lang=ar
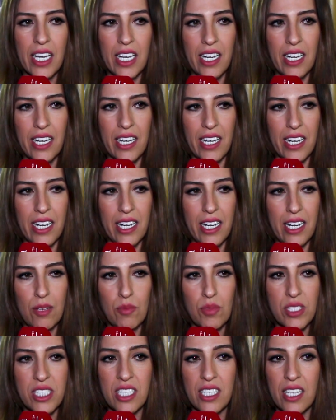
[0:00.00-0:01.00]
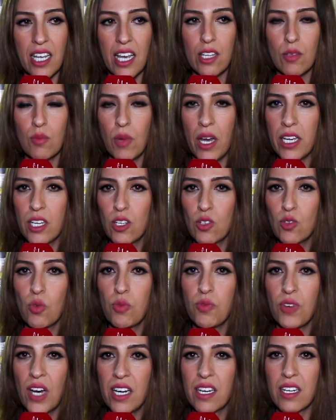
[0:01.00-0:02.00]
الامتداد مع انه
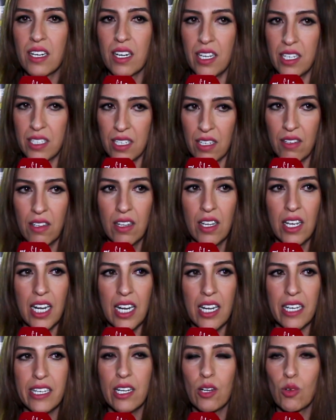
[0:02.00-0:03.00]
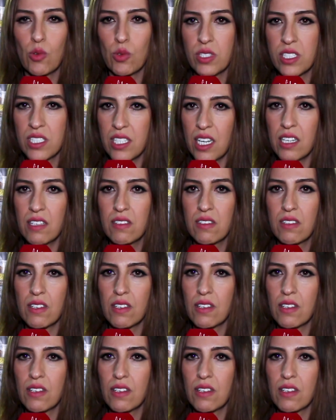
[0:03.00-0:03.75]
فخر لنا لكن الاستاذ